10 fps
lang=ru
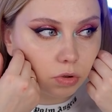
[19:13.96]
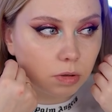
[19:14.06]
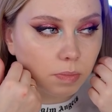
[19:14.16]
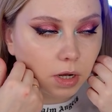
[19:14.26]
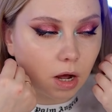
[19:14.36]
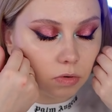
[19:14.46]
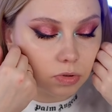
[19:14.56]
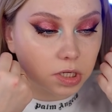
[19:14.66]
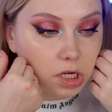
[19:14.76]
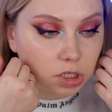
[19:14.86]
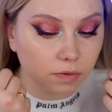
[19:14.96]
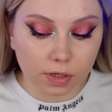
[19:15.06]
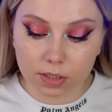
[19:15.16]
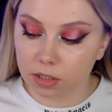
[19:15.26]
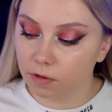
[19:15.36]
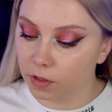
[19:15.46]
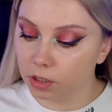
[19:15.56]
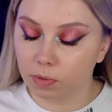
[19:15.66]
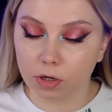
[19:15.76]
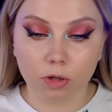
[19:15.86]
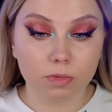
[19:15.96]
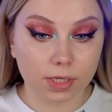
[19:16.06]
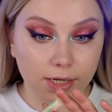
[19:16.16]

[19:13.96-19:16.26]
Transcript: Тон пока усаживается, давайте пройдемся